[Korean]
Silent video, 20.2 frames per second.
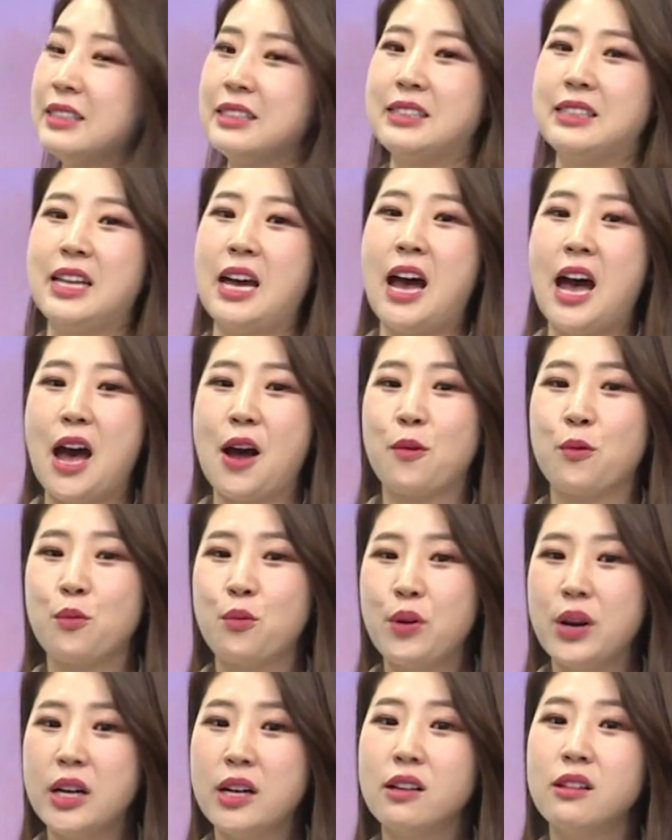자,
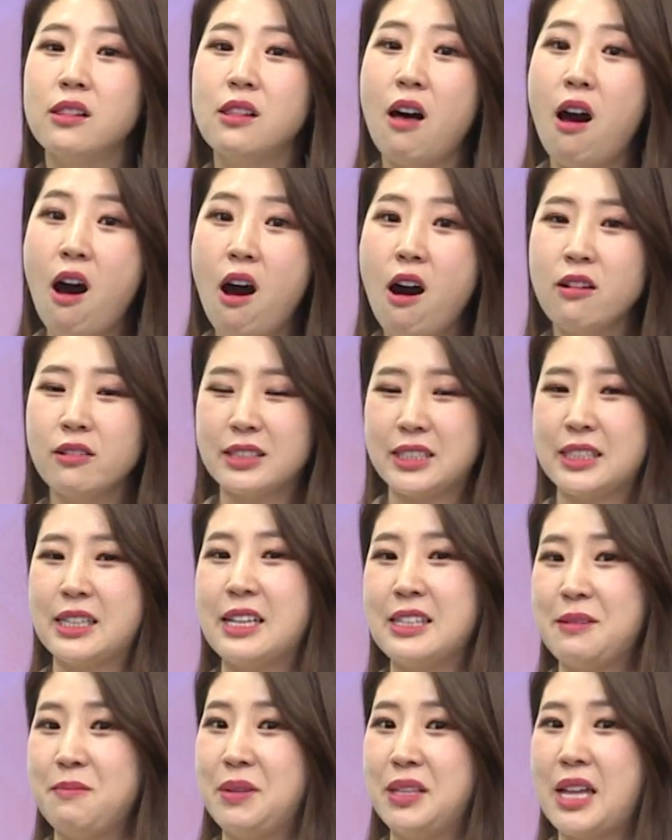read along
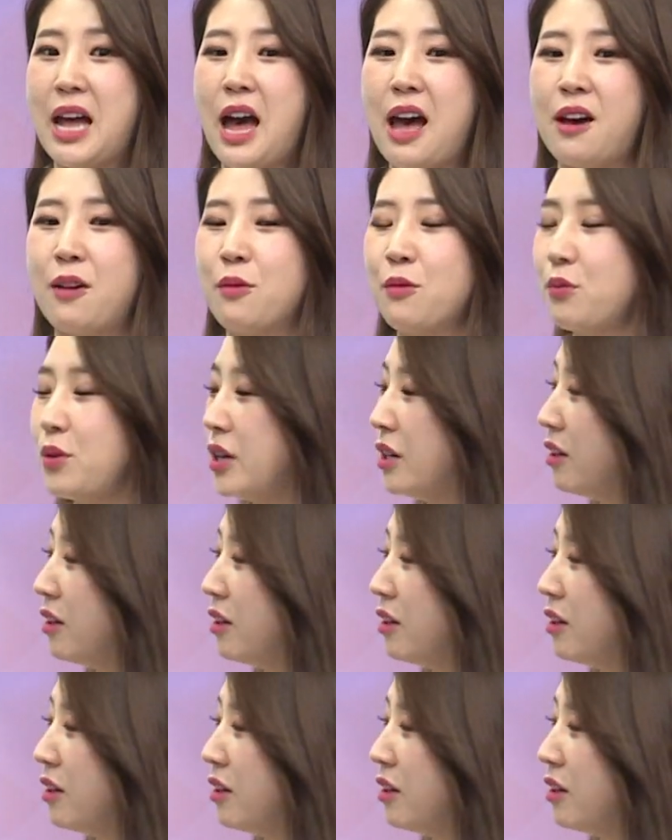시간입니다. read